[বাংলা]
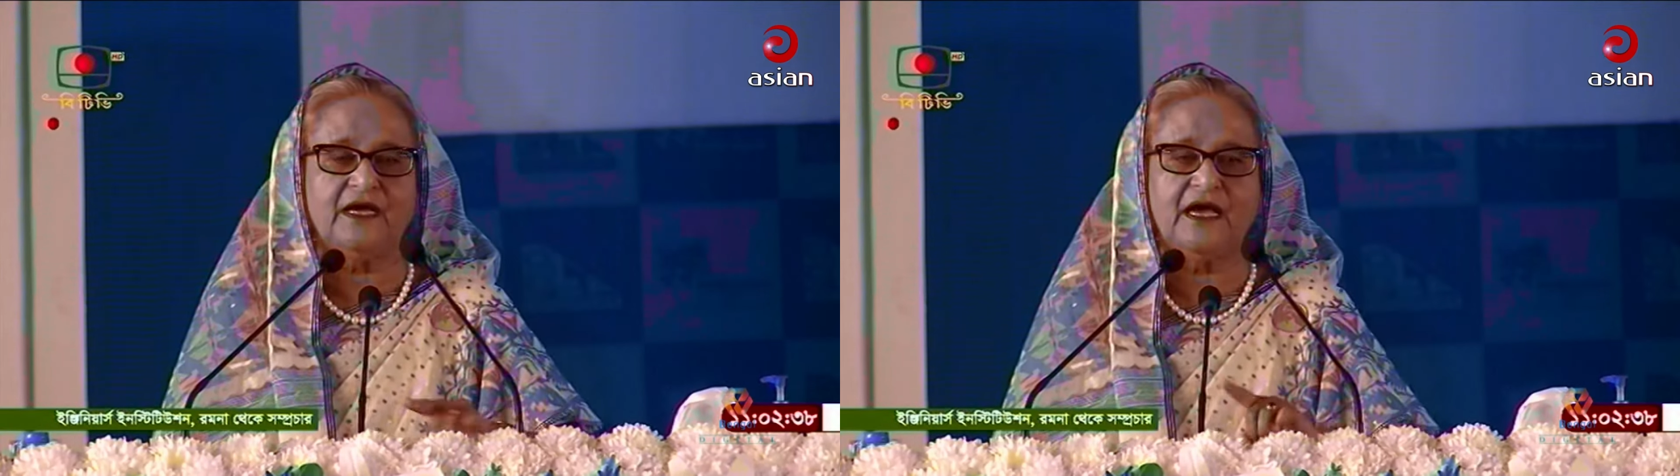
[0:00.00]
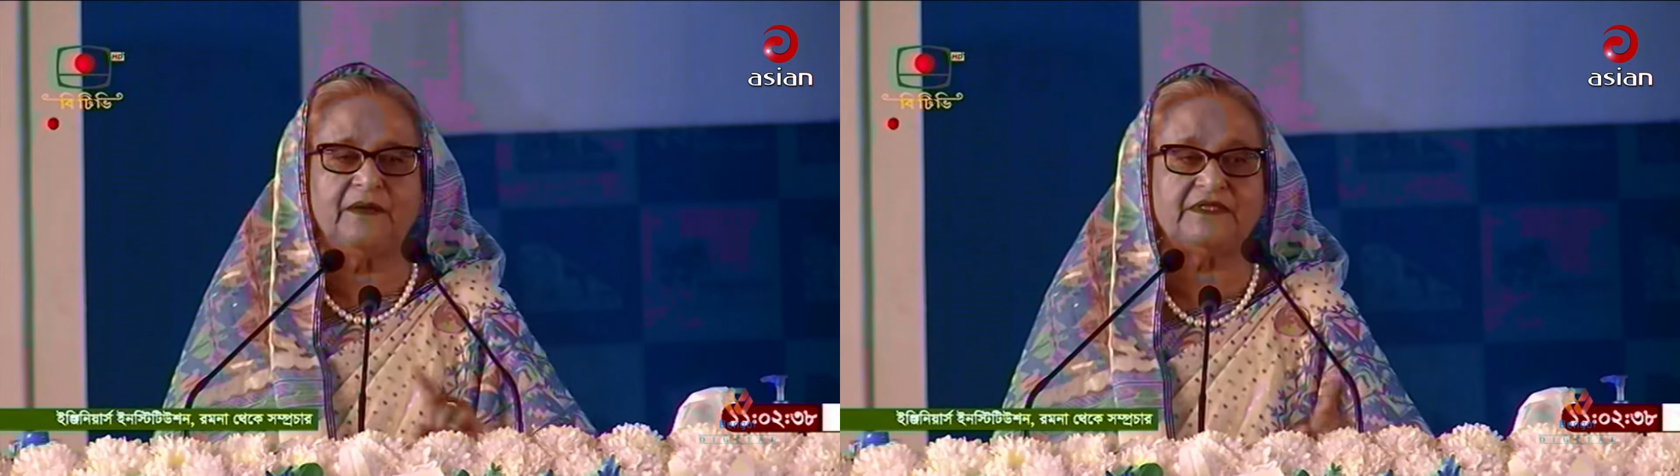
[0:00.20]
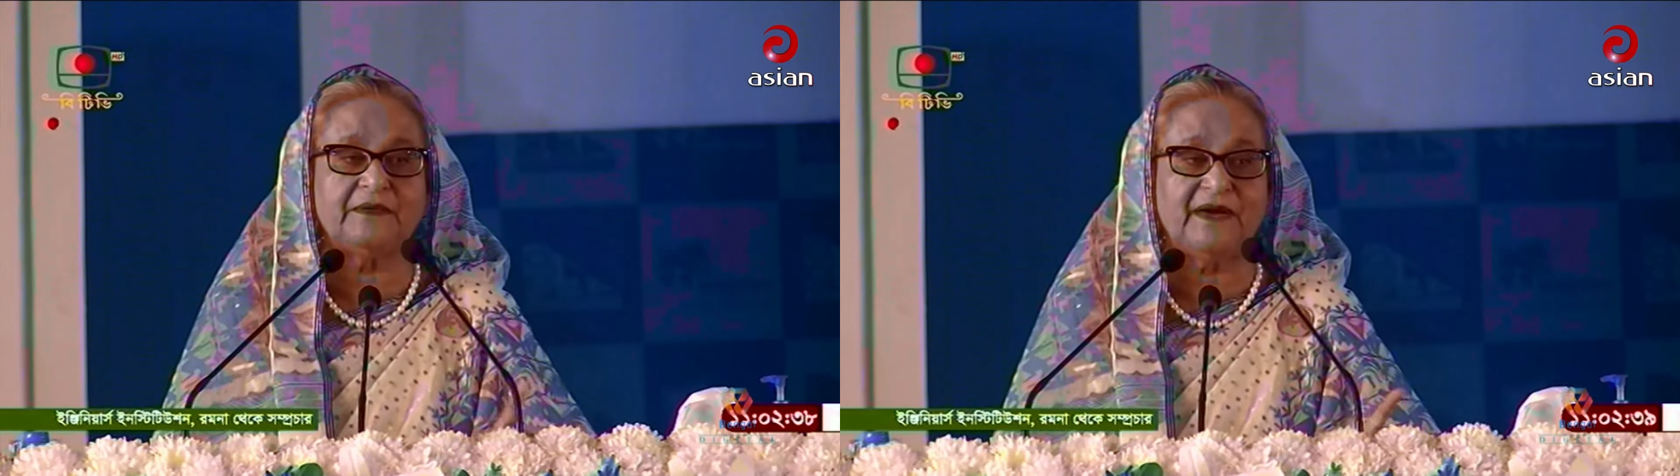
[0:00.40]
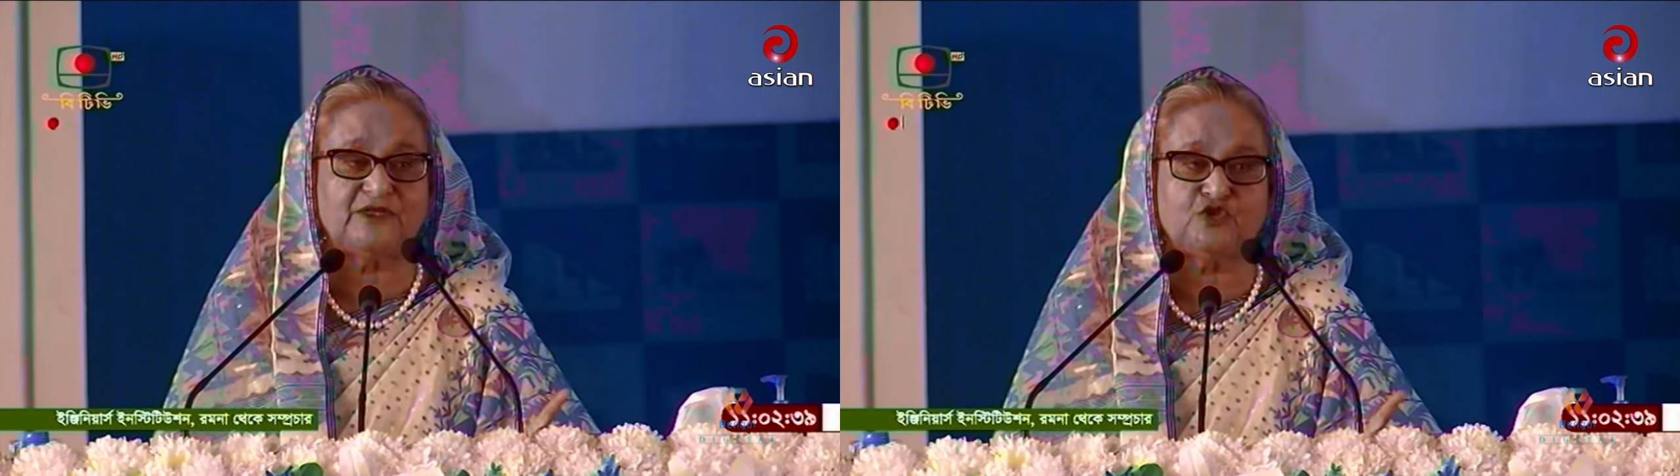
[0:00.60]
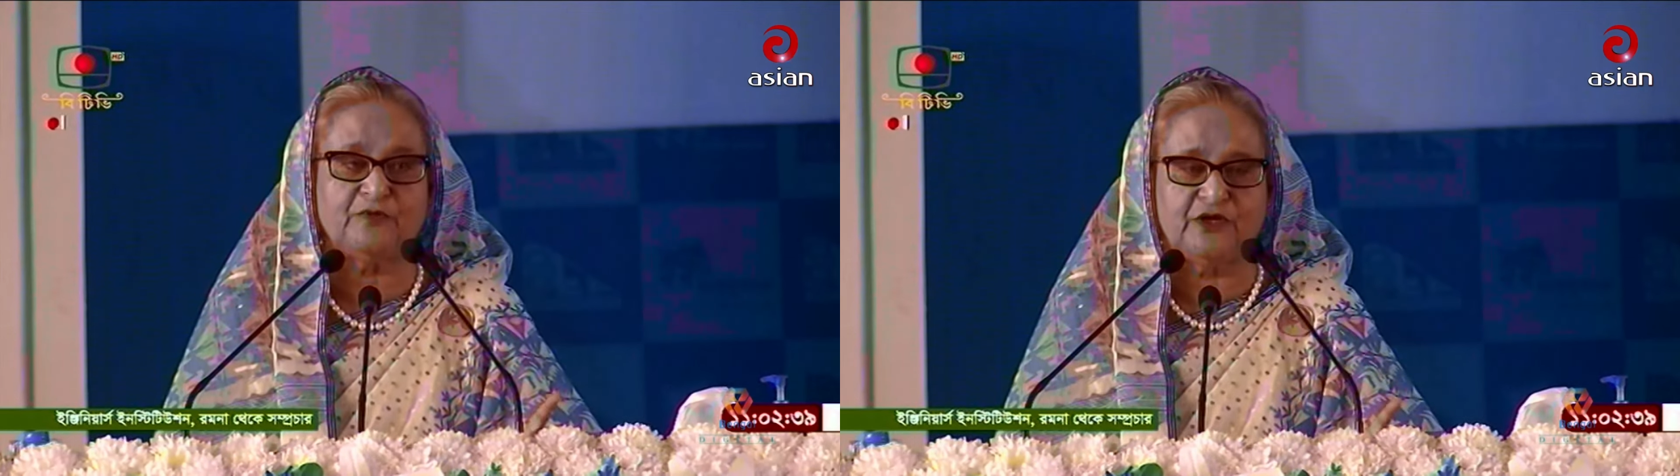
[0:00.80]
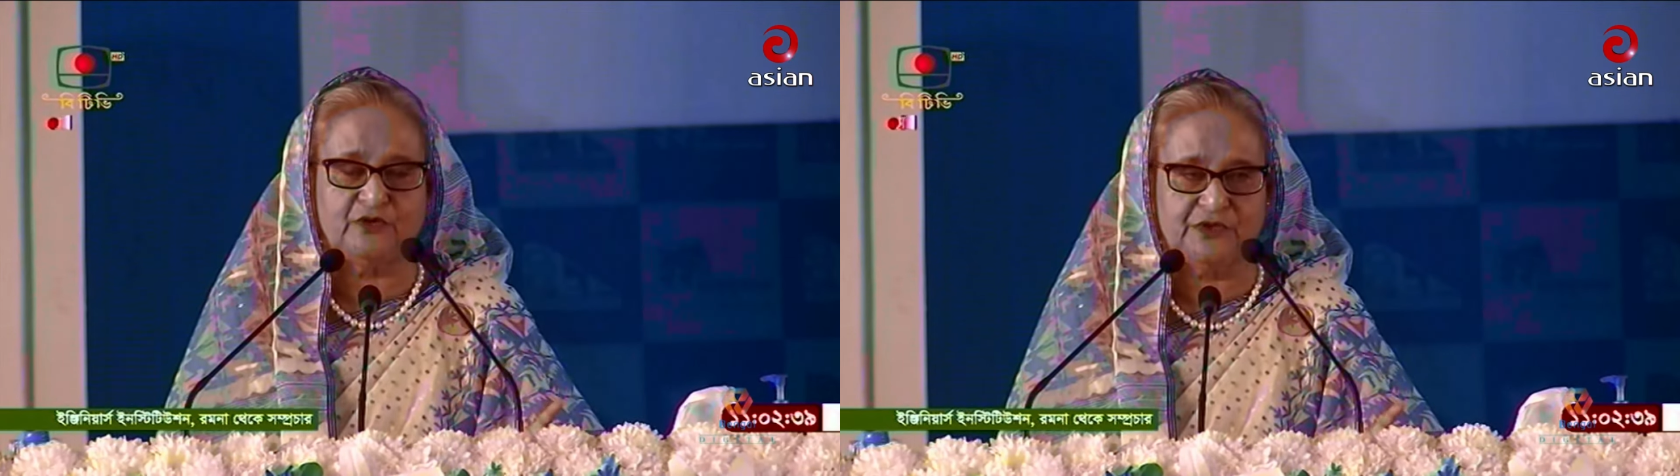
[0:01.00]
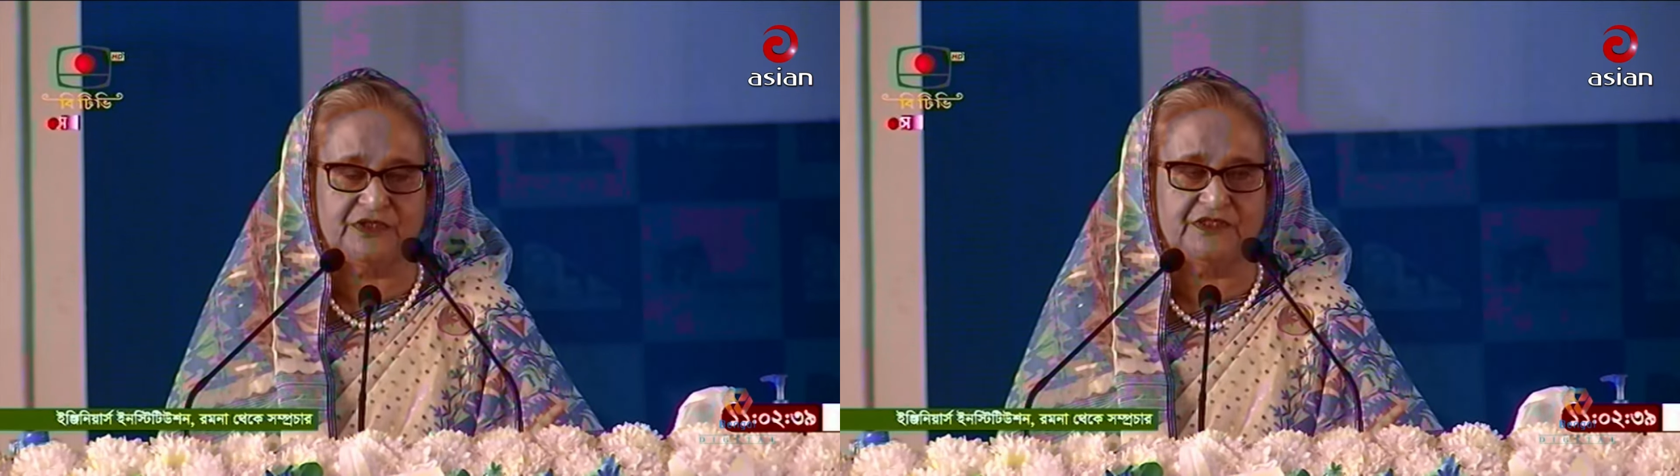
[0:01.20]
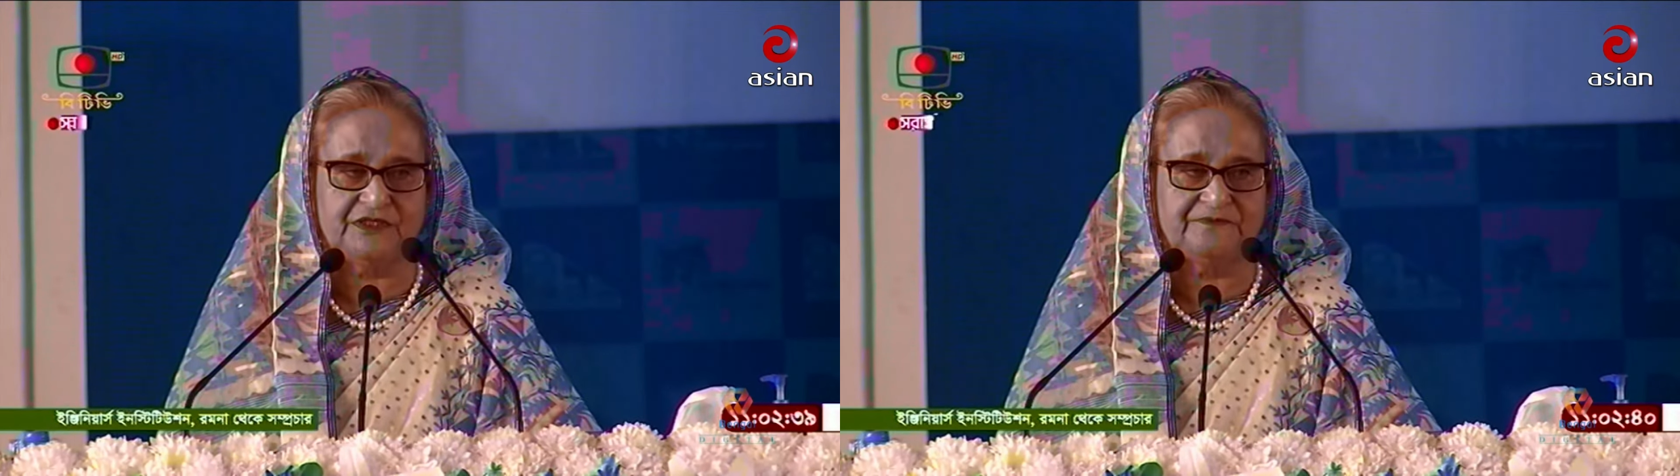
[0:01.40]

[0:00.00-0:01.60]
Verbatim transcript: আমরা তা বাস্তবায়ন করেছি